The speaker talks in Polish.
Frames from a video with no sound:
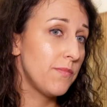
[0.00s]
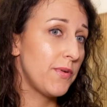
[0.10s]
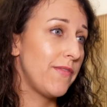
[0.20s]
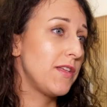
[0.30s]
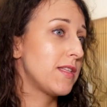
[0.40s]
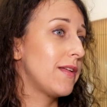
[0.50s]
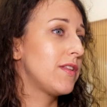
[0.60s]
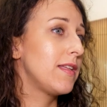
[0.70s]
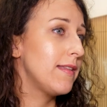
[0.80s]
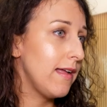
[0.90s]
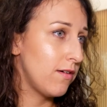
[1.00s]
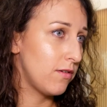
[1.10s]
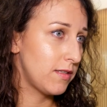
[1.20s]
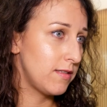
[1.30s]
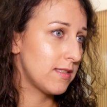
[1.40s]
Tym pojawienie się nawet
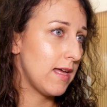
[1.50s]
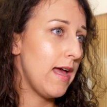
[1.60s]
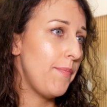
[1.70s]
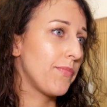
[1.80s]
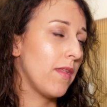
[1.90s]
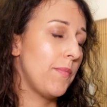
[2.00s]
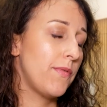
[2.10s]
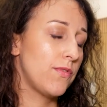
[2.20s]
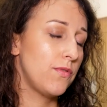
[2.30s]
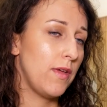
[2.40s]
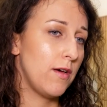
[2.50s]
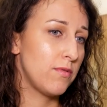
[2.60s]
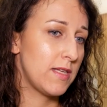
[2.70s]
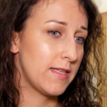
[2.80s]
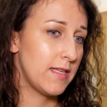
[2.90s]
jednego ogniska e, powoduje
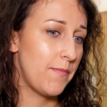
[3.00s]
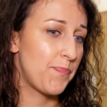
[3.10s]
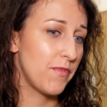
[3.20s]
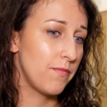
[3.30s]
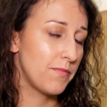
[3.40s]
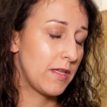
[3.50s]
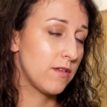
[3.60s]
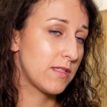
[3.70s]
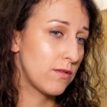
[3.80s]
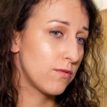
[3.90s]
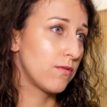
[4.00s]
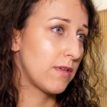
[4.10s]
utratę tego statusu